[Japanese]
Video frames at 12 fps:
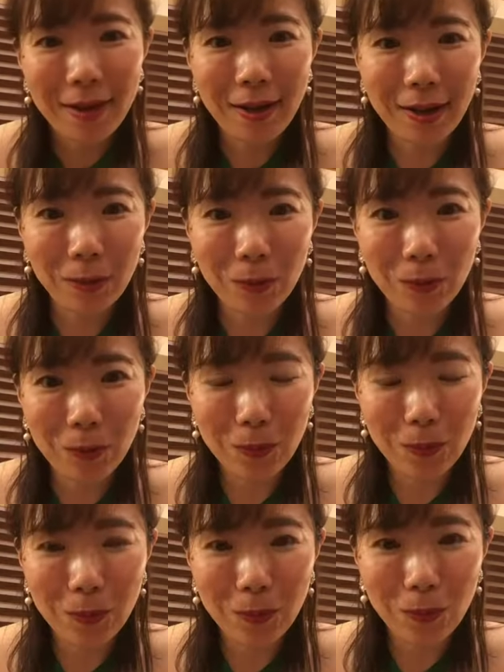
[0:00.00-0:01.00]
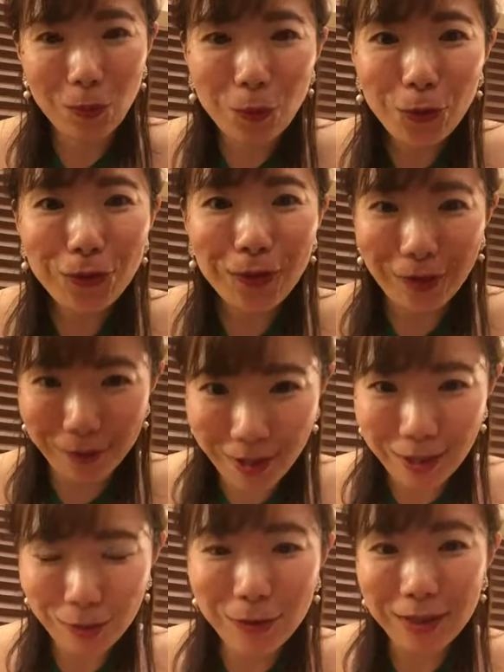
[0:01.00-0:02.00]
あのこの人なの
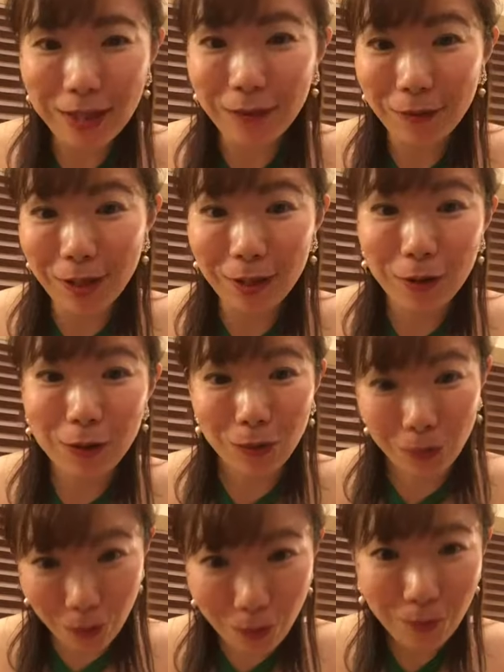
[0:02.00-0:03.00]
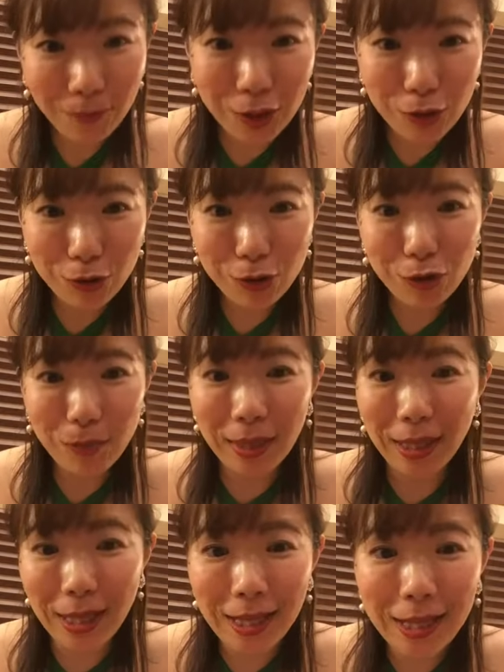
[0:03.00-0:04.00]
かそうじゃないのかっていうのを市中水明で
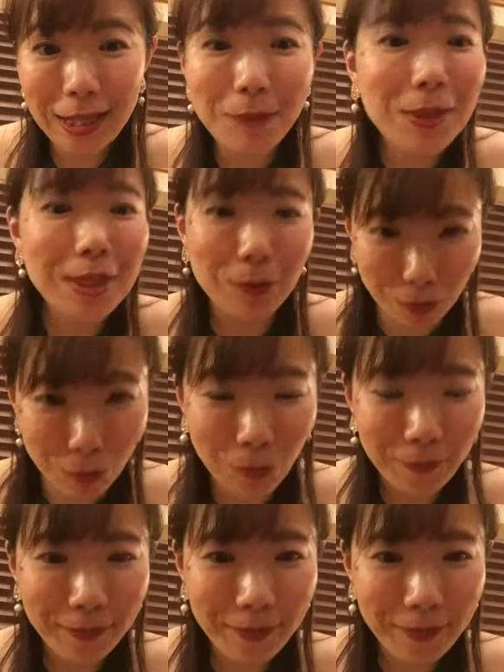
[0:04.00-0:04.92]
データで見ちゃうと